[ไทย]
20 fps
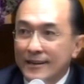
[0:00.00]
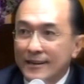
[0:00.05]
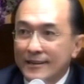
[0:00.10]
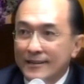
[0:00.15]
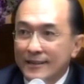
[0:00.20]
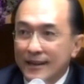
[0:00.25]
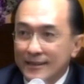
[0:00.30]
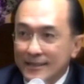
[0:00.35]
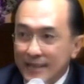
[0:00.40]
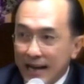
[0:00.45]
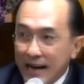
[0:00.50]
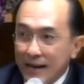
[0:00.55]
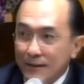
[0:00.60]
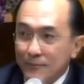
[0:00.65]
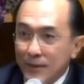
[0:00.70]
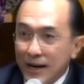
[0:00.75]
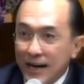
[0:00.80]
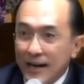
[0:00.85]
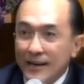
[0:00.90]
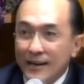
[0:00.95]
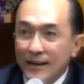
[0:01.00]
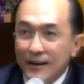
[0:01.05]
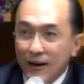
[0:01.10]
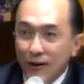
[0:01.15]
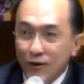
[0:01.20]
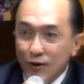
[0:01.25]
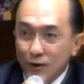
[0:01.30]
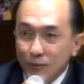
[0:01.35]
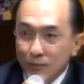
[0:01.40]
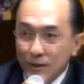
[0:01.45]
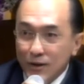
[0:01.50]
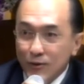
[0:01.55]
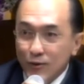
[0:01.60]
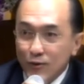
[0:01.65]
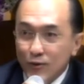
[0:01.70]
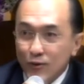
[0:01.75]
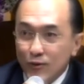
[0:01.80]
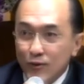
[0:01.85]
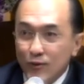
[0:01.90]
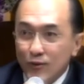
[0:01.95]
ต่างๆมาแล้วเราก็มาดู
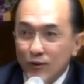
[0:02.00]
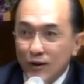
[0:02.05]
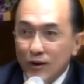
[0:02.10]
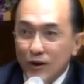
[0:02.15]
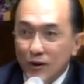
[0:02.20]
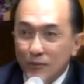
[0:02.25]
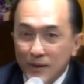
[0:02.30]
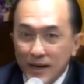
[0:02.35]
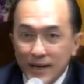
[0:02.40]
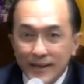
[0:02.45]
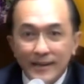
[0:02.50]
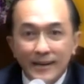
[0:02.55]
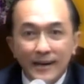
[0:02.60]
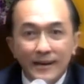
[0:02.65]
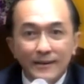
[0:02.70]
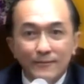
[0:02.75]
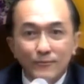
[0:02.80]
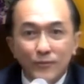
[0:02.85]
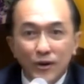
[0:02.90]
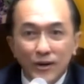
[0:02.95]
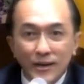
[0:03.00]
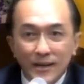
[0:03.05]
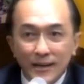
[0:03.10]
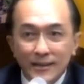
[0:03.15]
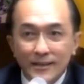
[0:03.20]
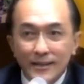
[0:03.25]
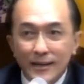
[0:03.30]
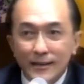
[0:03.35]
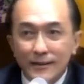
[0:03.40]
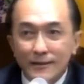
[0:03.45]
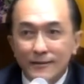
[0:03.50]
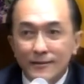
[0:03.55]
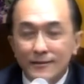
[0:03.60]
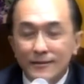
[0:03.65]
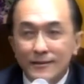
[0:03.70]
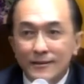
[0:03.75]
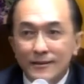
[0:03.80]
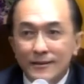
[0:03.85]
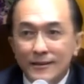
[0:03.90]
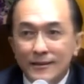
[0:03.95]
เราก็มาเลือกพอเลือกเสร็จ
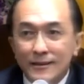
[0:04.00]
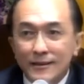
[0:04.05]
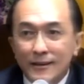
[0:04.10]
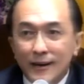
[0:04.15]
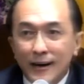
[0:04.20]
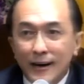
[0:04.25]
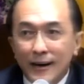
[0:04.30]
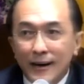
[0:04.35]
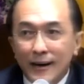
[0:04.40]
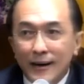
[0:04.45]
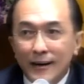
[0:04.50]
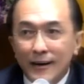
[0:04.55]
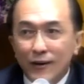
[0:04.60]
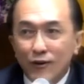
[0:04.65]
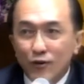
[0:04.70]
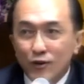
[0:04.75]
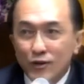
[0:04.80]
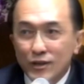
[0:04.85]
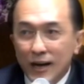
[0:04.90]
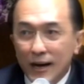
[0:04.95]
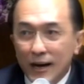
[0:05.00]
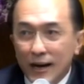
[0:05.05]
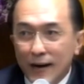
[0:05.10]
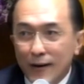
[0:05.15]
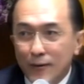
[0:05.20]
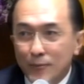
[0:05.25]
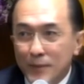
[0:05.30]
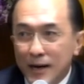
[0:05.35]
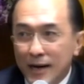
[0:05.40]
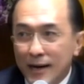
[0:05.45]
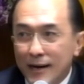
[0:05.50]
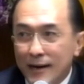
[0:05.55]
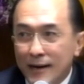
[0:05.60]
เราก็จะเอามา